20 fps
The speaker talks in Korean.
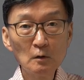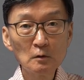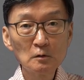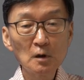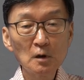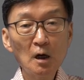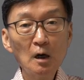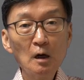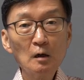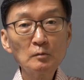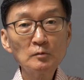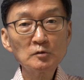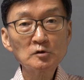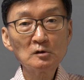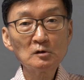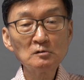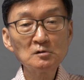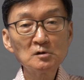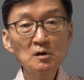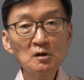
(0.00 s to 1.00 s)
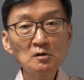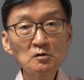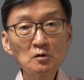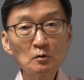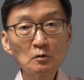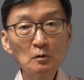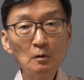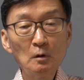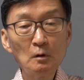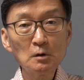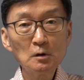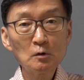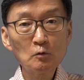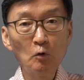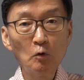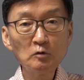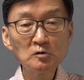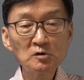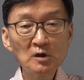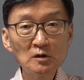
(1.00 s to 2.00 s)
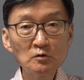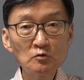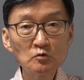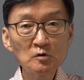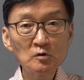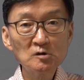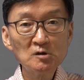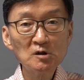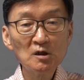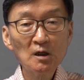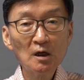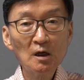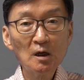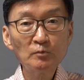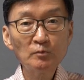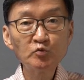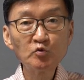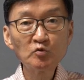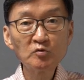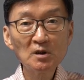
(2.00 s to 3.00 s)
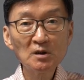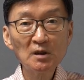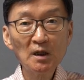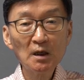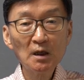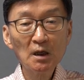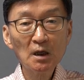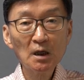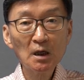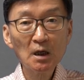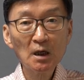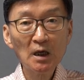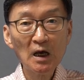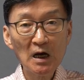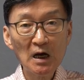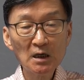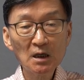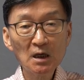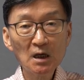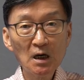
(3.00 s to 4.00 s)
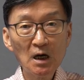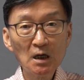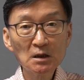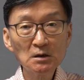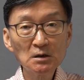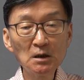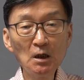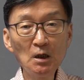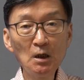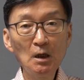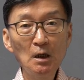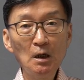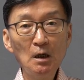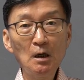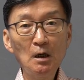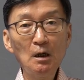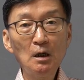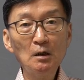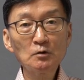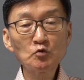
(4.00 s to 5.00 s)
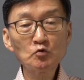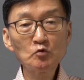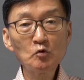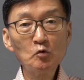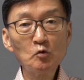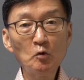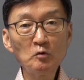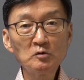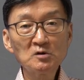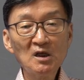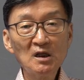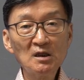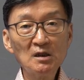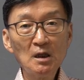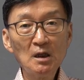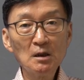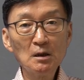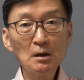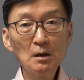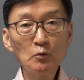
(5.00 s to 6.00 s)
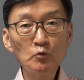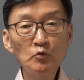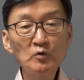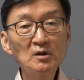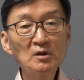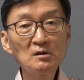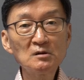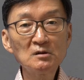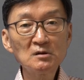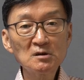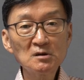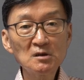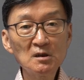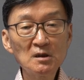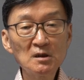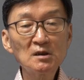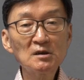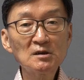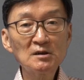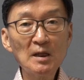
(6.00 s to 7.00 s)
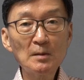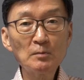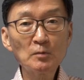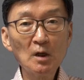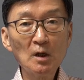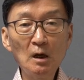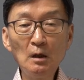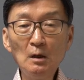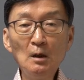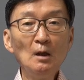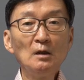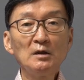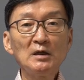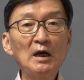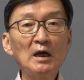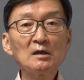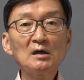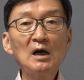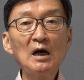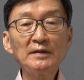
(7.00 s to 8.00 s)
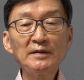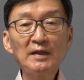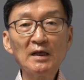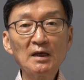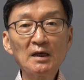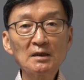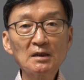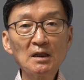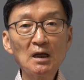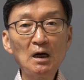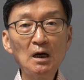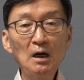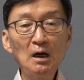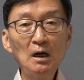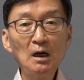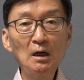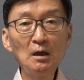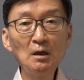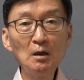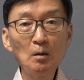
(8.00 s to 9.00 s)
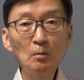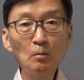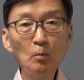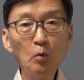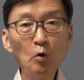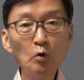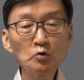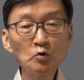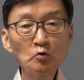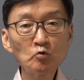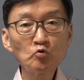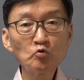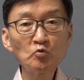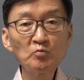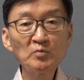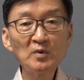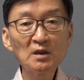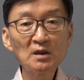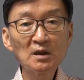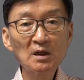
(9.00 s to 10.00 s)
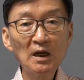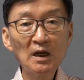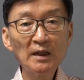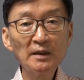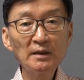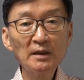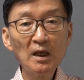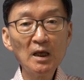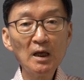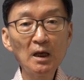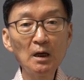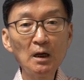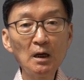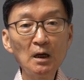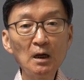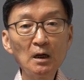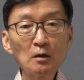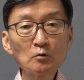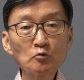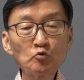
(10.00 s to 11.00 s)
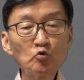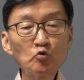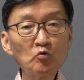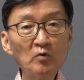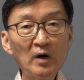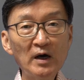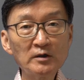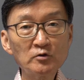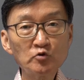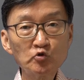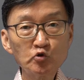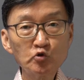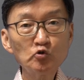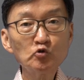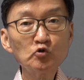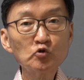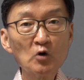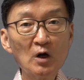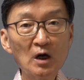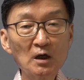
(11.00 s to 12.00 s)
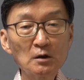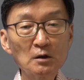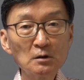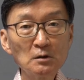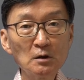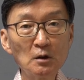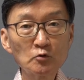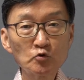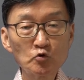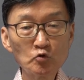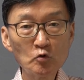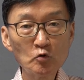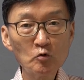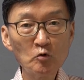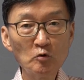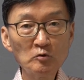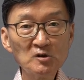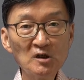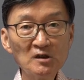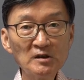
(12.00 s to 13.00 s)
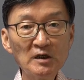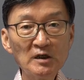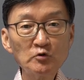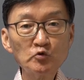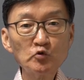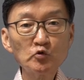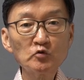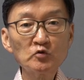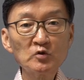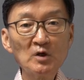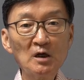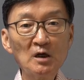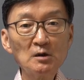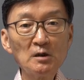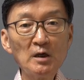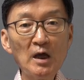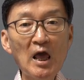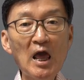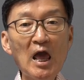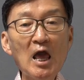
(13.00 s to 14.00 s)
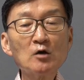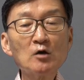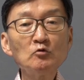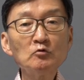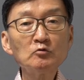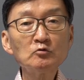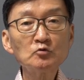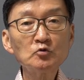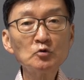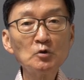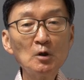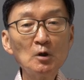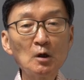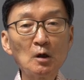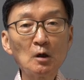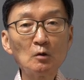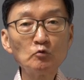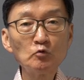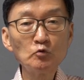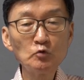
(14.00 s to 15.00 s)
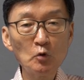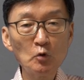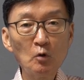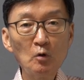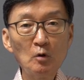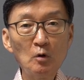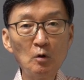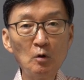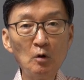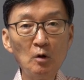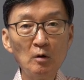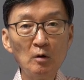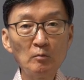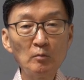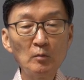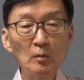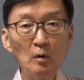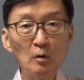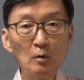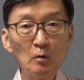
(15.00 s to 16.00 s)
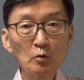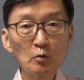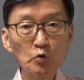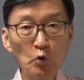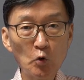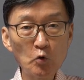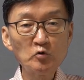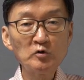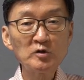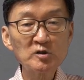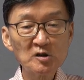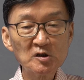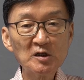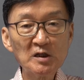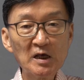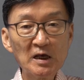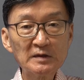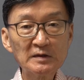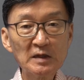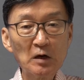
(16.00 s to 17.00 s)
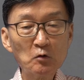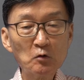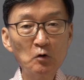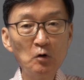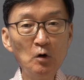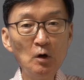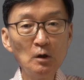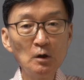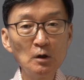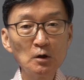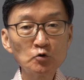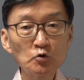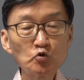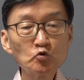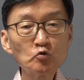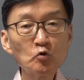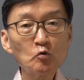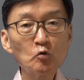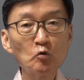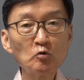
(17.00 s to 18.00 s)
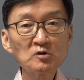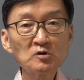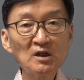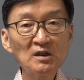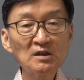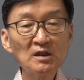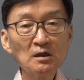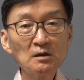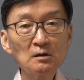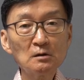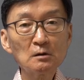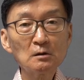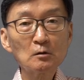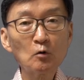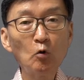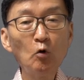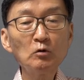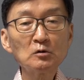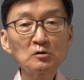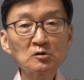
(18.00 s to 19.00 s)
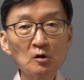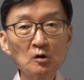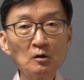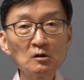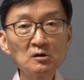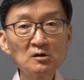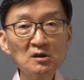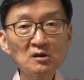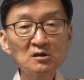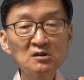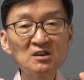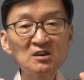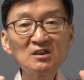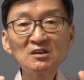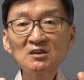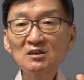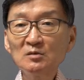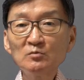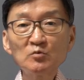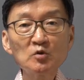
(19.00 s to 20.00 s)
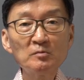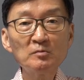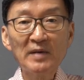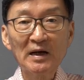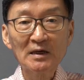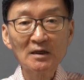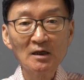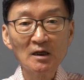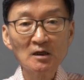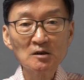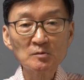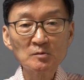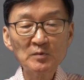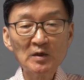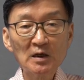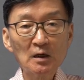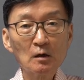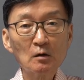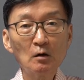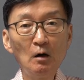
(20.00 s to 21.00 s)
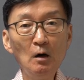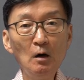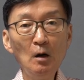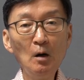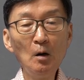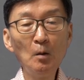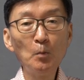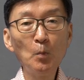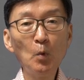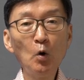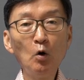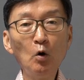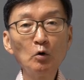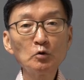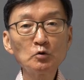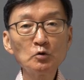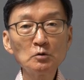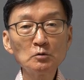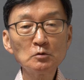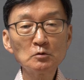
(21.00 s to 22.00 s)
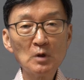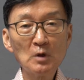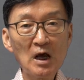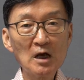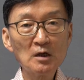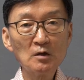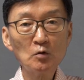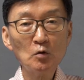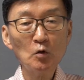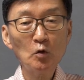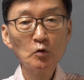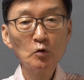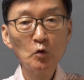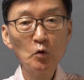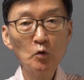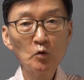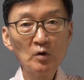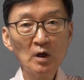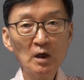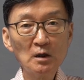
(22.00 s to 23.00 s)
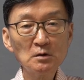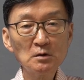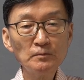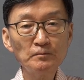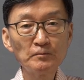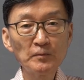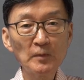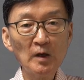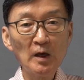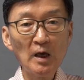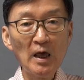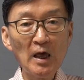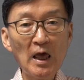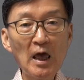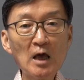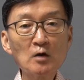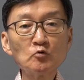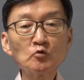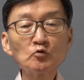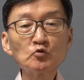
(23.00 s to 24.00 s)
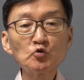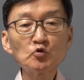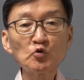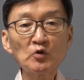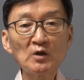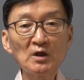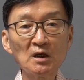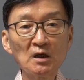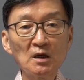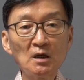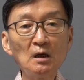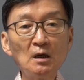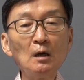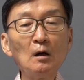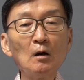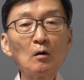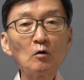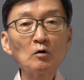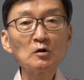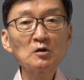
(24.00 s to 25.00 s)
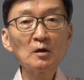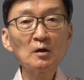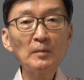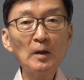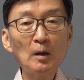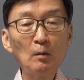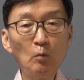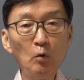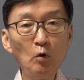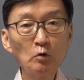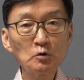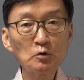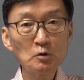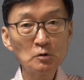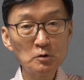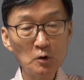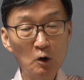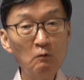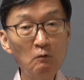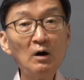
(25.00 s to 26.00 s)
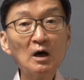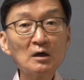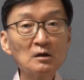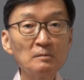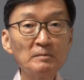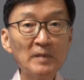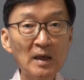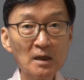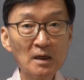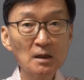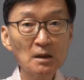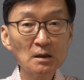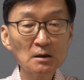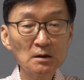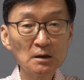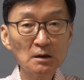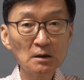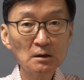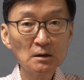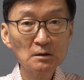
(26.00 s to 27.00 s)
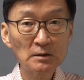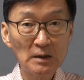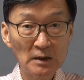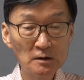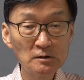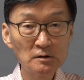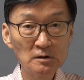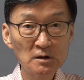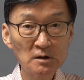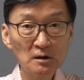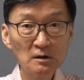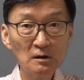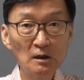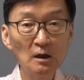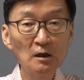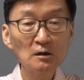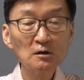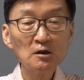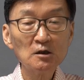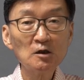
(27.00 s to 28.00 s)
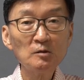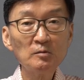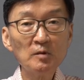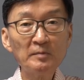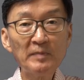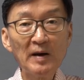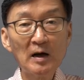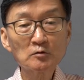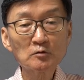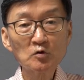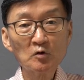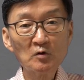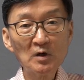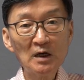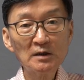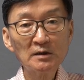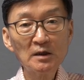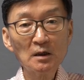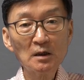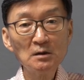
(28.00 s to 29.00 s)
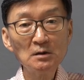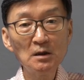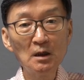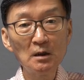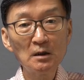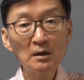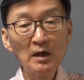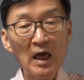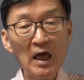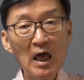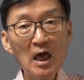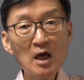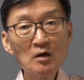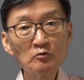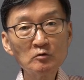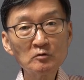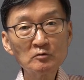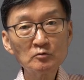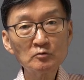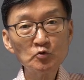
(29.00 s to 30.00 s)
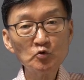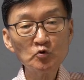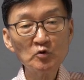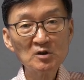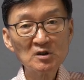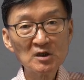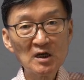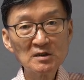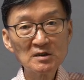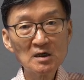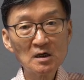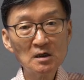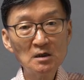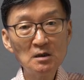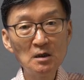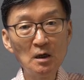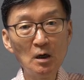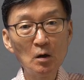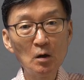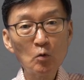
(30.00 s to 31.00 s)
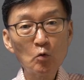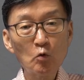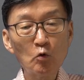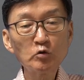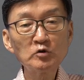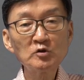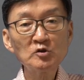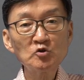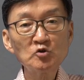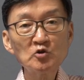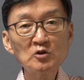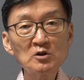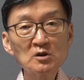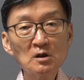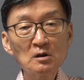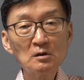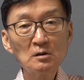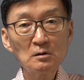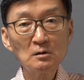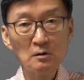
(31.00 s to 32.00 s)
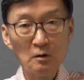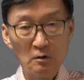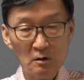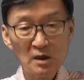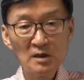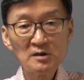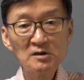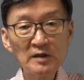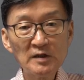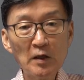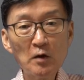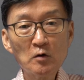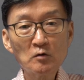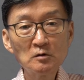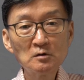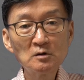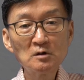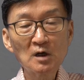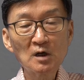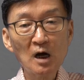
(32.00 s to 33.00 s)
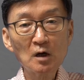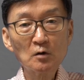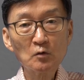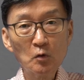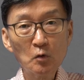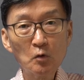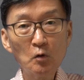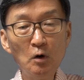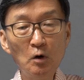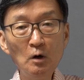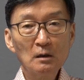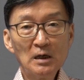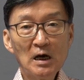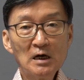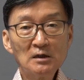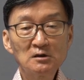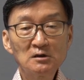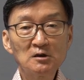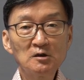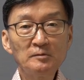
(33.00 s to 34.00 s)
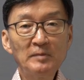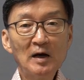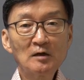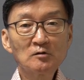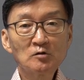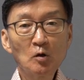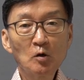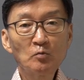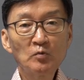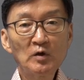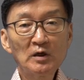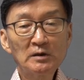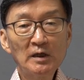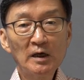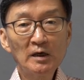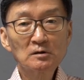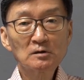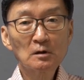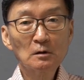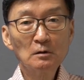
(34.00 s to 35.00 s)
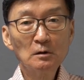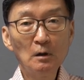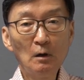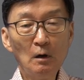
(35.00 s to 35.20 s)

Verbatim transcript: 야, 그럼 전 세계적으로 이 공산주의 체제가 붕괴되는 게 아닌가 하는 아, 중국 공산당의 위기의식이 있기 때문에 야 이거 안 되겠다. 모든 국민들한테 국가에 충성하는 중국 공산당에 충성하는 애국주의 운동을 교육을 시켜야 되겠다고 중국 공산당의 공, 정식 지침을 마련했습니다. 그리고 모든 학교 교육에는 애국주의, 그 다음에 모든 영화를 맹기는지 TV 방송을 할 때는 애국주의 사상을 고취시키는 여러 가지 내용을 넣으라 그러고 각 지방 정부에 대해서는